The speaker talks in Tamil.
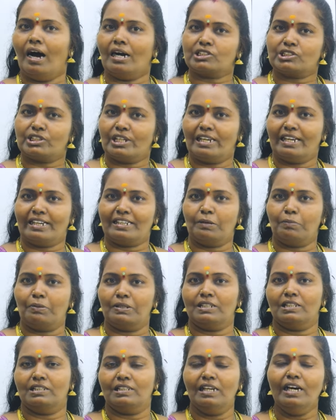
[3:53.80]
அக்ஷய லக்ன
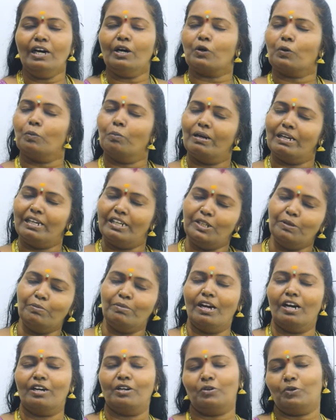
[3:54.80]
பத்ததியில் ரொம்ப
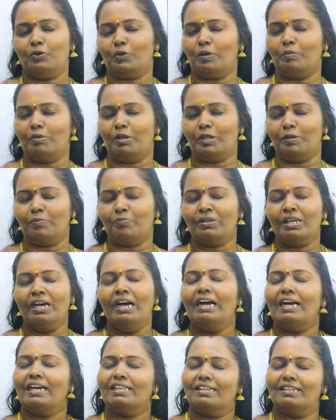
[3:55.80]
எளிமையாக கூற முடியும்
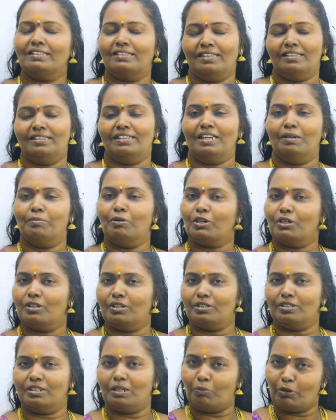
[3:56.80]
இதை தந்த
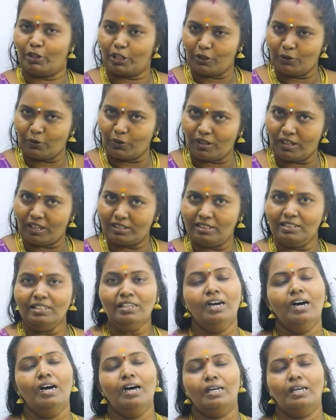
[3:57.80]
நமக்கு நம்முடைய குருநாதர்